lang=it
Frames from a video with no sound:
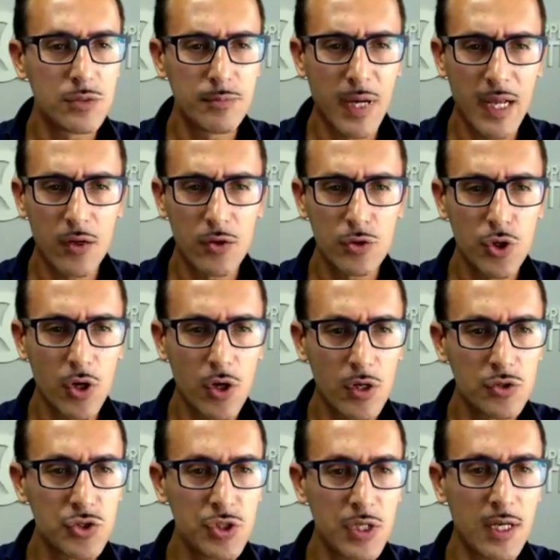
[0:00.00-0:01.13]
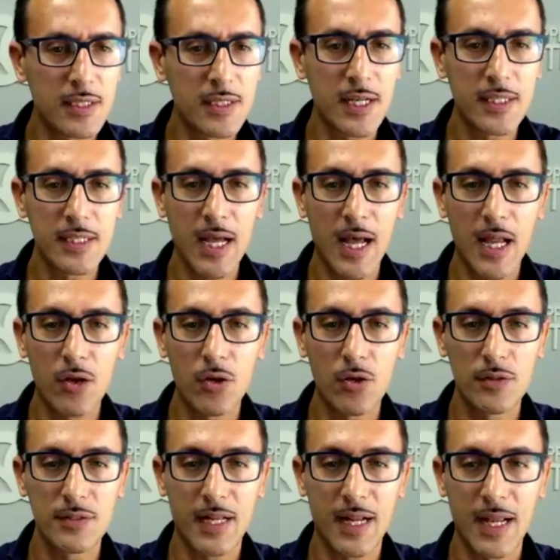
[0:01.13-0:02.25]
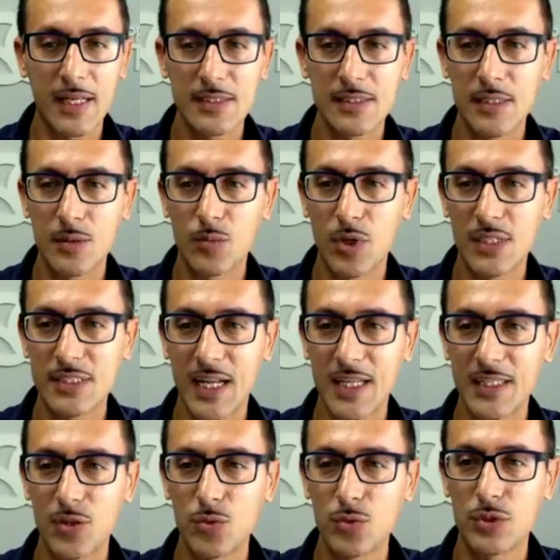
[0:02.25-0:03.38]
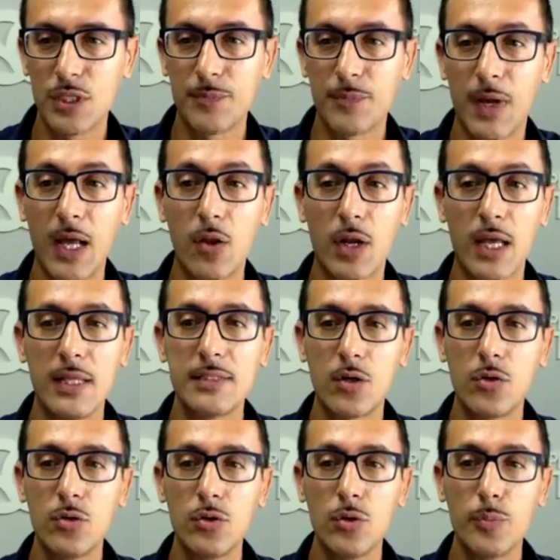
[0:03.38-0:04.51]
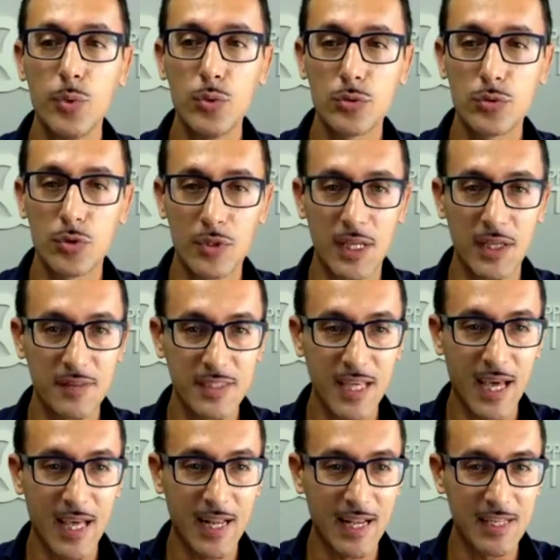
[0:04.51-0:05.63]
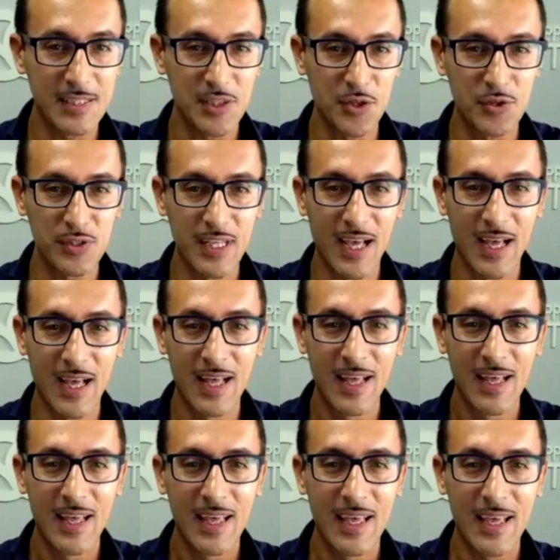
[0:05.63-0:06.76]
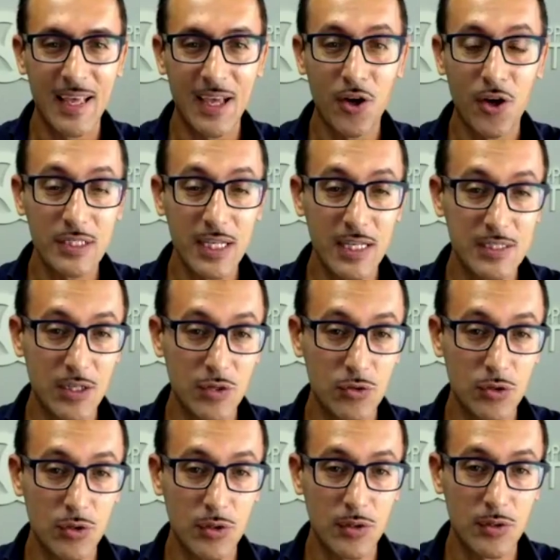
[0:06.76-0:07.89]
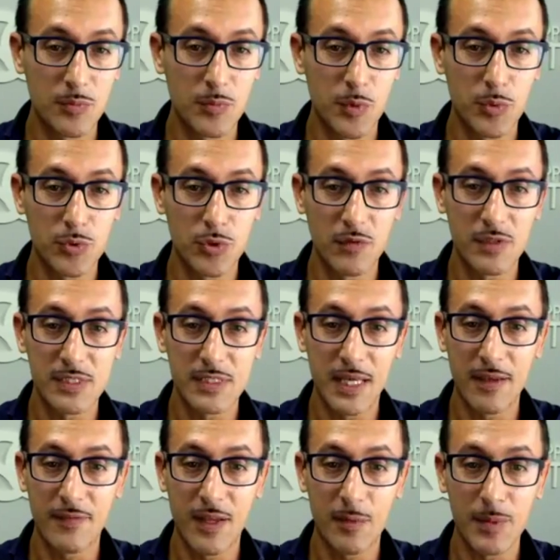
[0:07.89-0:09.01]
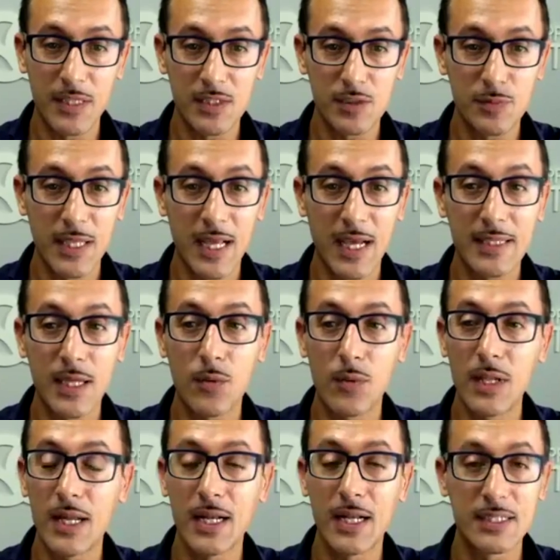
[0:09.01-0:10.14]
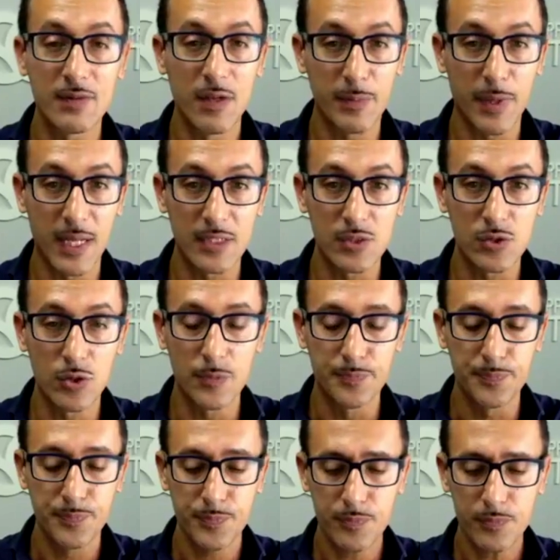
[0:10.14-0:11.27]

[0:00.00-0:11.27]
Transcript: Marco Giorgi, Andrea Di Nanno, ragazzi buona serata a tutti. Allora, il secondo punto da evitare, la seconda eh, cosa che secondo il mio punto di vista è veramente sbagliata è quella relativa al prezzo